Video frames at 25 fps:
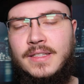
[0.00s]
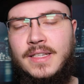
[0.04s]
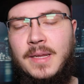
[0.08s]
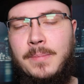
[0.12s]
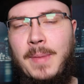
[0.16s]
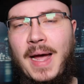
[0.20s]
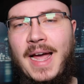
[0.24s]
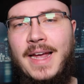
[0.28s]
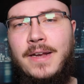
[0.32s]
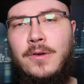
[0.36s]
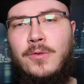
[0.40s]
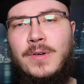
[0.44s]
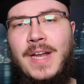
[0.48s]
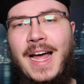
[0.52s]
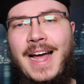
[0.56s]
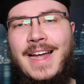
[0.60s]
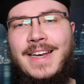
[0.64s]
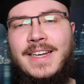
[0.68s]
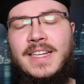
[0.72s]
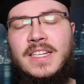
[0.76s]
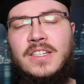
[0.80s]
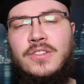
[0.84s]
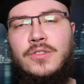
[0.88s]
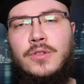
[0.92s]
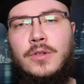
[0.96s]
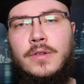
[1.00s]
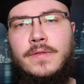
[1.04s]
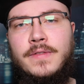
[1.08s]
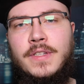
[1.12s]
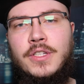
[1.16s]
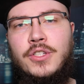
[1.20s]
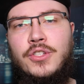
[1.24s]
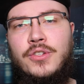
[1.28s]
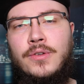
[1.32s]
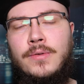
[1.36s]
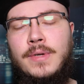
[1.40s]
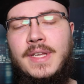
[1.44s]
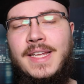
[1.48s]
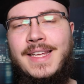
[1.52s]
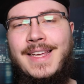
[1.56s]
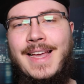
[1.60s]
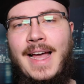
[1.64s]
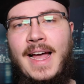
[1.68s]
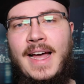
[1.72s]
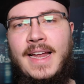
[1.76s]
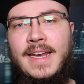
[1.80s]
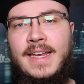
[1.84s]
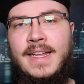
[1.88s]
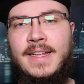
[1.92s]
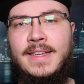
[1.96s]
Dem einen oder anderen dürfte Judy
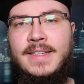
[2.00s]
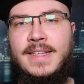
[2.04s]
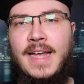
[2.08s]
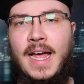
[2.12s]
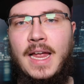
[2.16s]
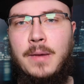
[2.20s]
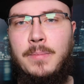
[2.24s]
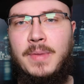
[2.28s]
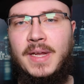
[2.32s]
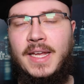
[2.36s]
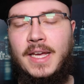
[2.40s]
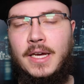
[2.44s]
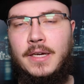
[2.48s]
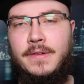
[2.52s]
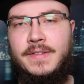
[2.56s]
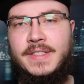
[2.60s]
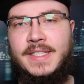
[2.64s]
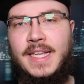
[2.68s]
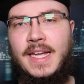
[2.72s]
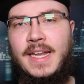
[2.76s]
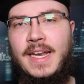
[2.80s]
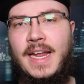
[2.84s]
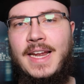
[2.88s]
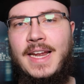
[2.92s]
Garland ein Begriff sein.